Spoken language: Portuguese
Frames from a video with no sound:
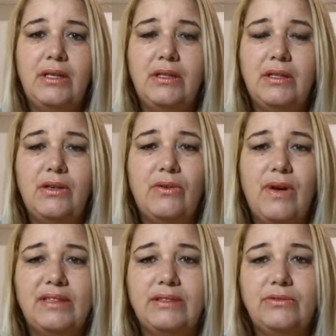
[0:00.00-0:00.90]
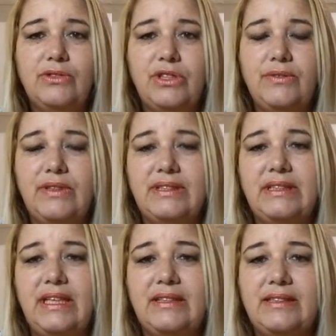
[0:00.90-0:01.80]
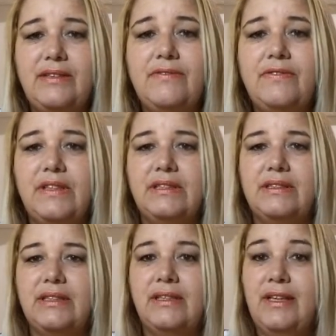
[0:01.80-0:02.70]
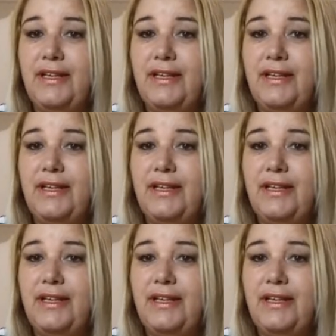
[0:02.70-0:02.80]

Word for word: então eu quase não tive assim essa infância.